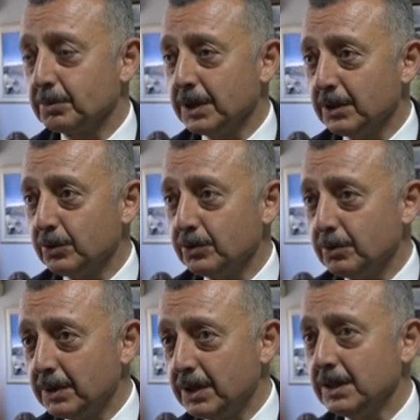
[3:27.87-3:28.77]
bir an
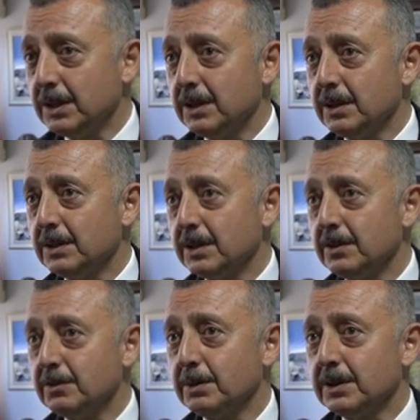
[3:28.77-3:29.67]
önce belediyelerinde
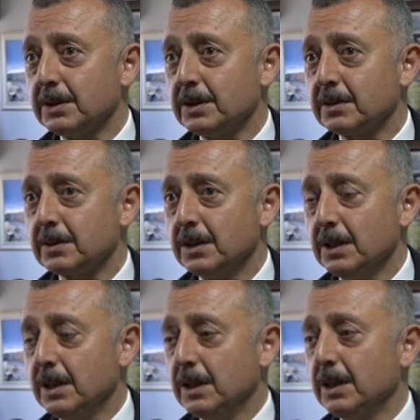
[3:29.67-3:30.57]
hizmet eder
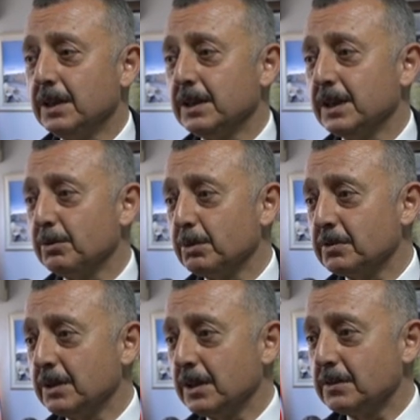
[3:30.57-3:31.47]
hale
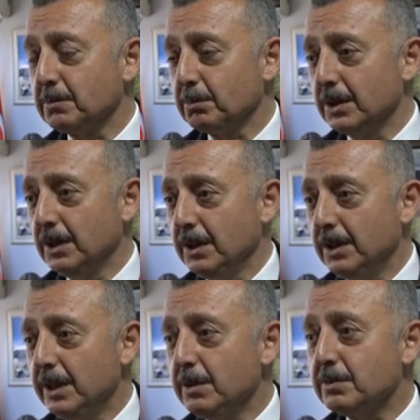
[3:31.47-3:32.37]
gelmesi lazım.
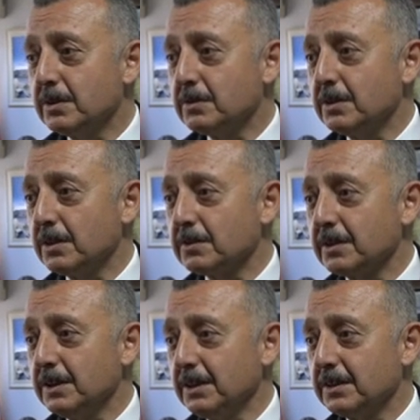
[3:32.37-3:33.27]
Hepsini sırasıyla